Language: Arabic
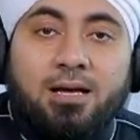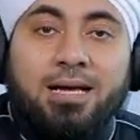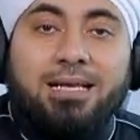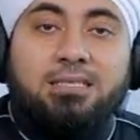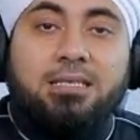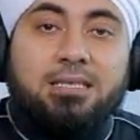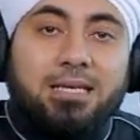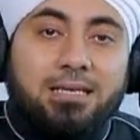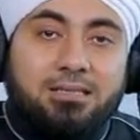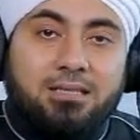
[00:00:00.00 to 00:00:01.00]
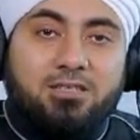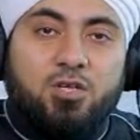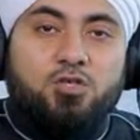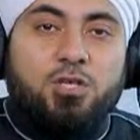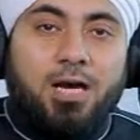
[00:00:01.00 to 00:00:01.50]
الحديث التي
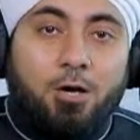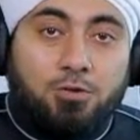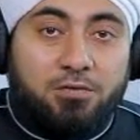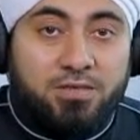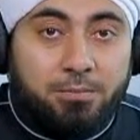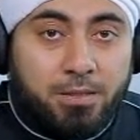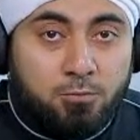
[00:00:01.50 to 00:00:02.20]
تشرح اوصاف النبي